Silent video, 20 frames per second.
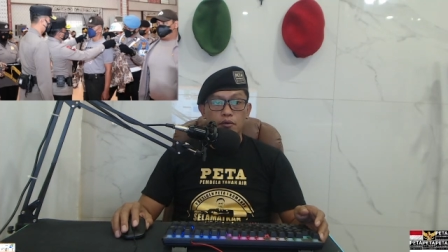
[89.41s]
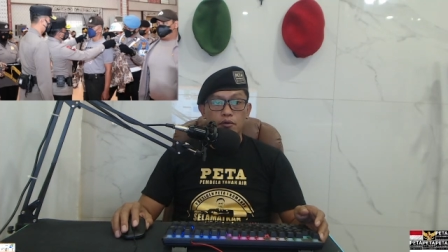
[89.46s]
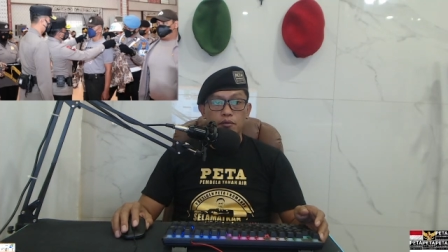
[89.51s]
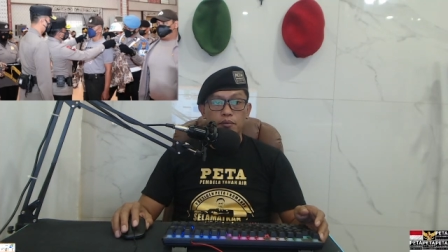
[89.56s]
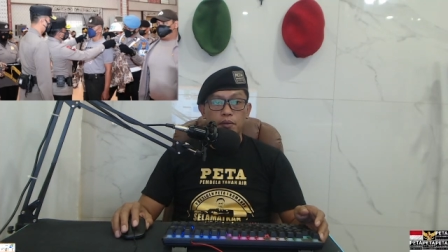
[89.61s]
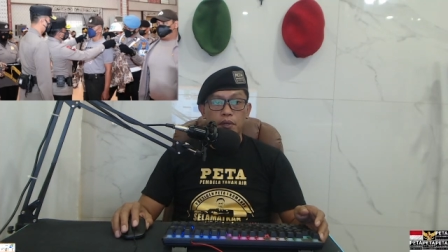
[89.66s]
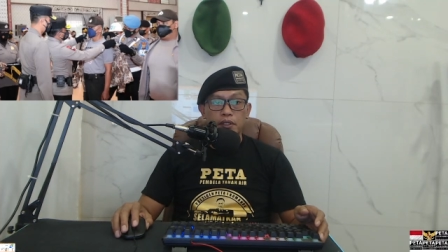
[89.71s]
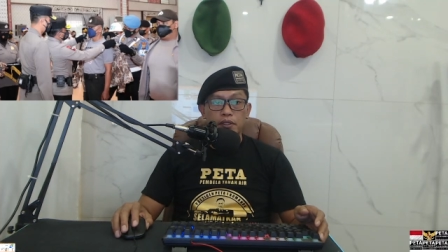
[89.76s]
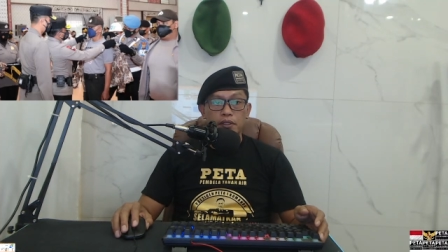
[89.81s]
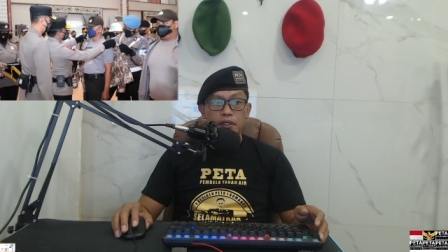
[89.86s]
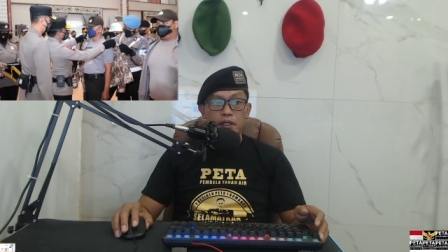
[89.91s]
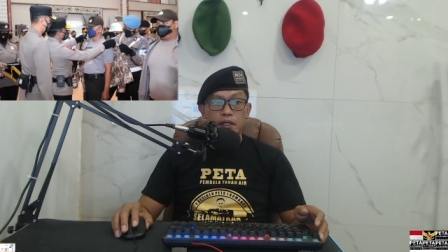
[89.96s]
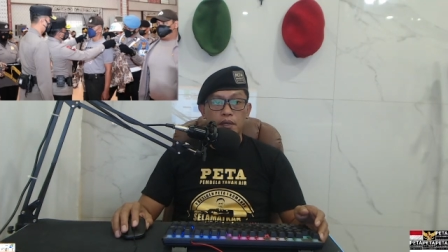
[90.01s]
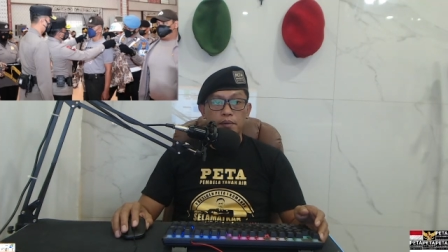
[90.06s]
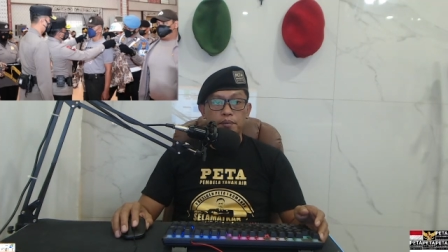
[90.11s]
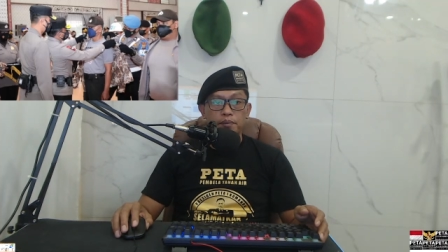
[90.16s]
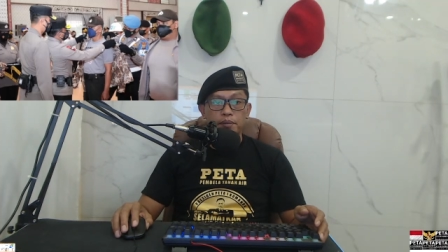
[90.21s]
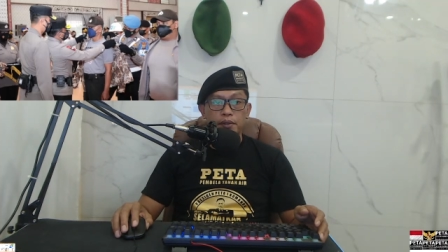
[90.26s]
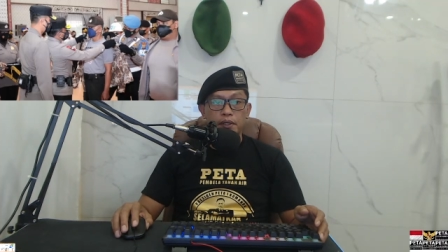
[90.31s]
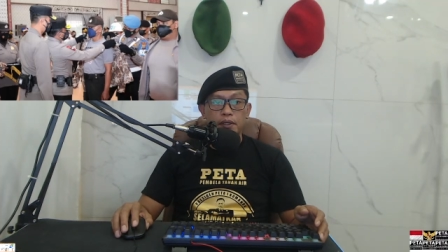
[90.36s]
upacara
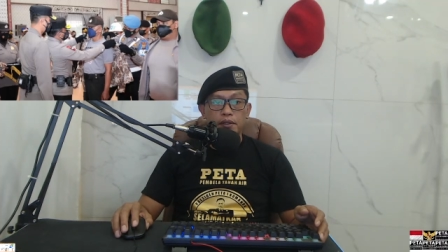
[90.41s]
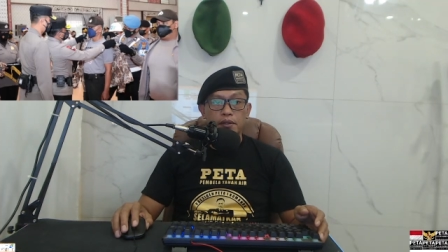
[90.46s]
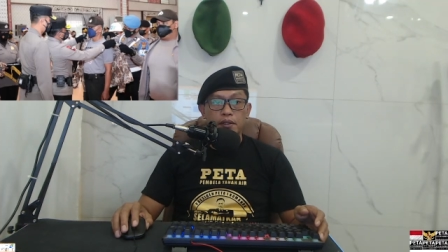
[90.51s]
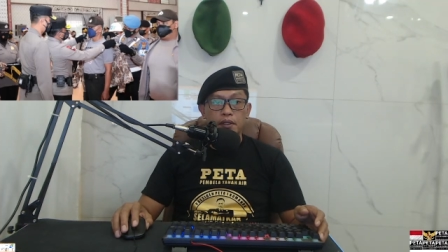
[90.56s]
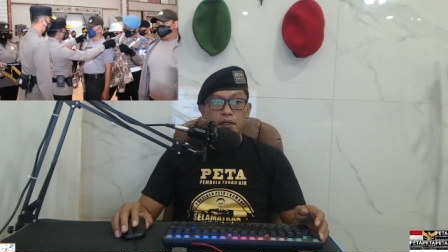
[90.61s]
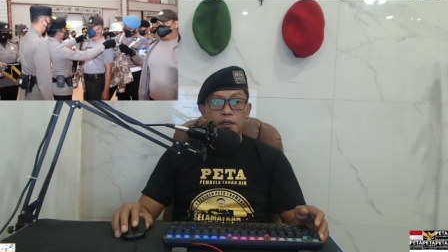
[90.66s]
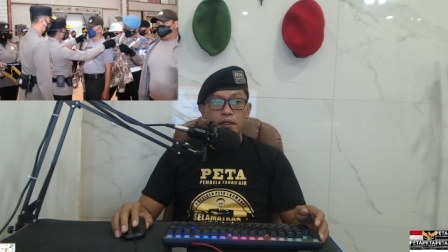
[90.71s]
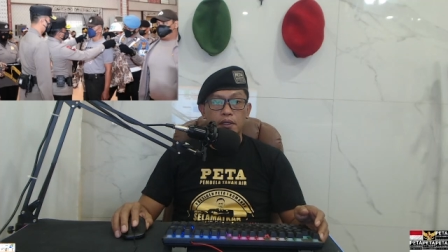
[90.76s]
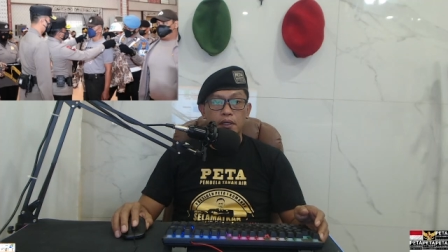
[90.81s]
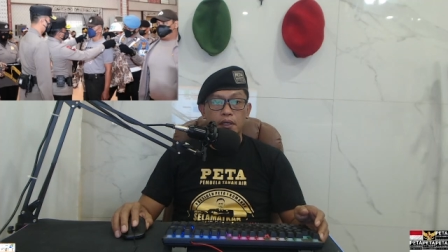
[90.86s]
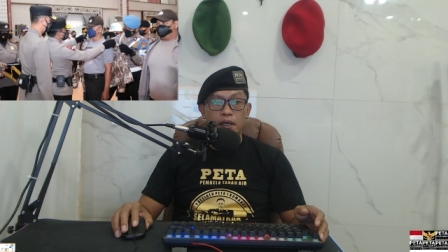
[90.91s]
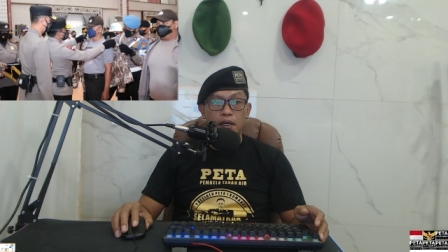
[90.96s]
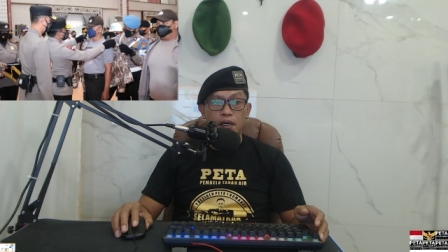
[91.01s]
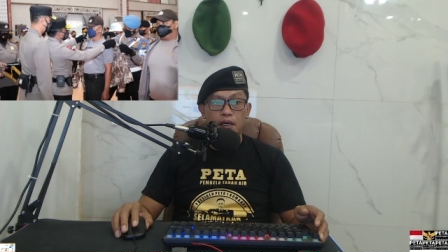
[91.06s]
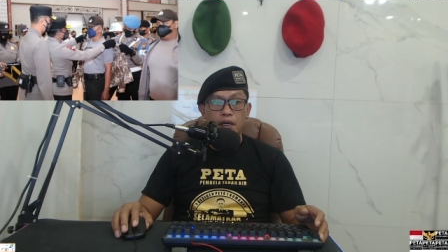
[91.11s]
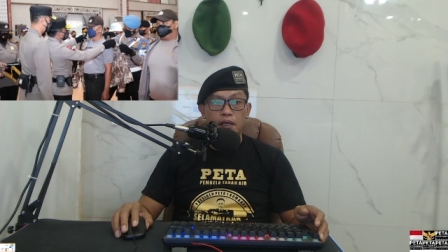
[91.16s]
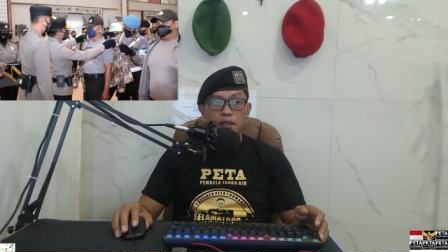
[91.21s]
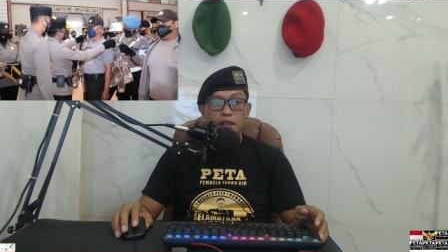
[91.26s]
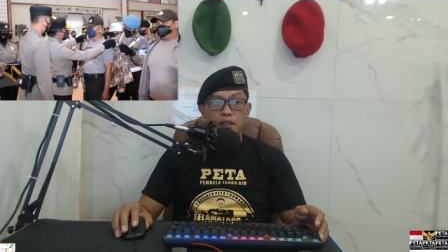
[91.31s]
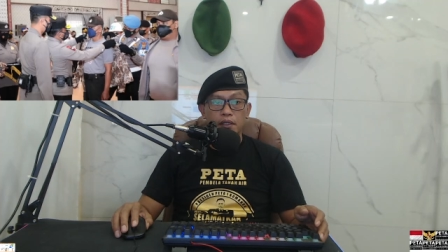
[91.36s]

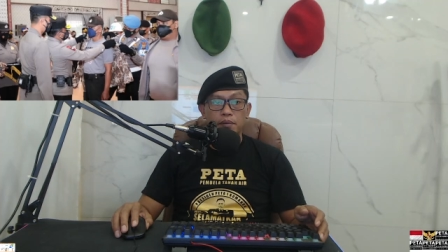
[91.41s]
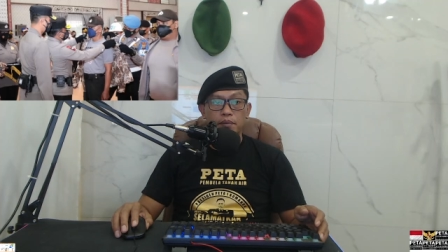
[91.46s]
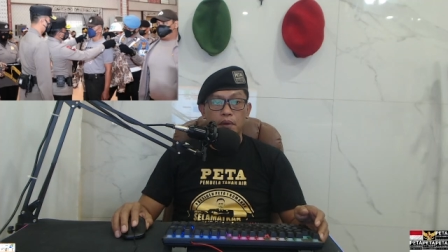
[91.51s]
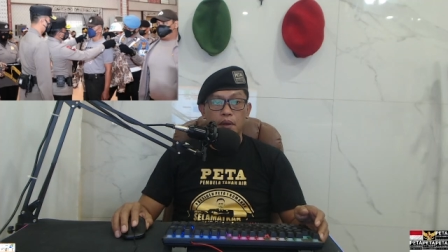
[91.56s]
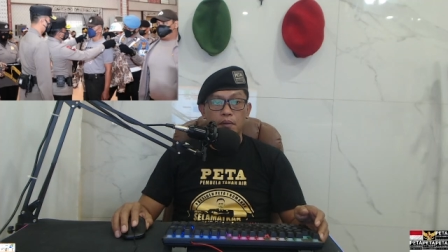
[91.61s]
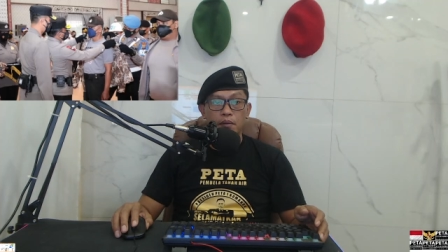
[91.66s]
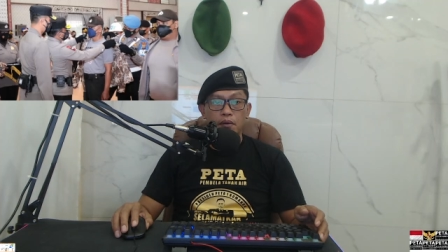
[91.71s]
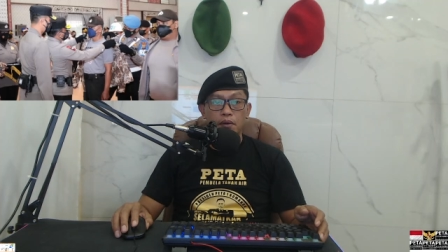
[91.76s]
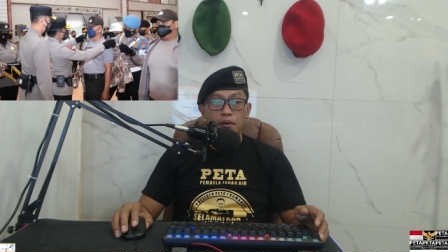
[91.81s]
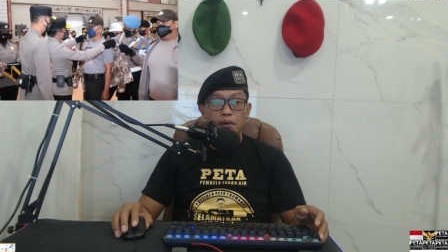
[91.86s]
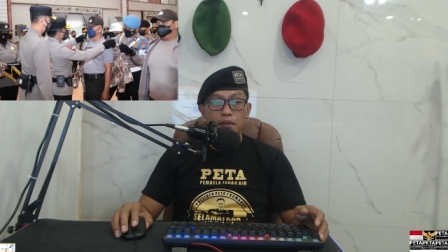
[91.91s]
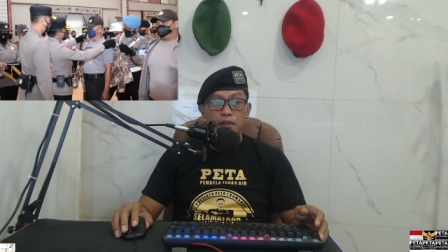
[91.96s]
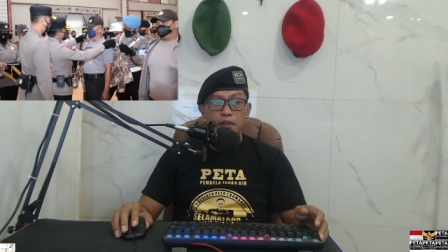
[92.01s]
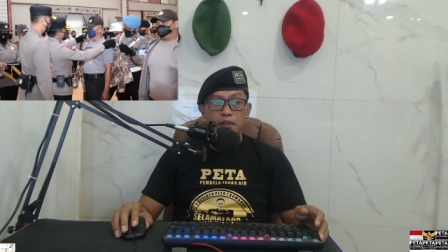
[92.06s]
PTDH di, Pamol,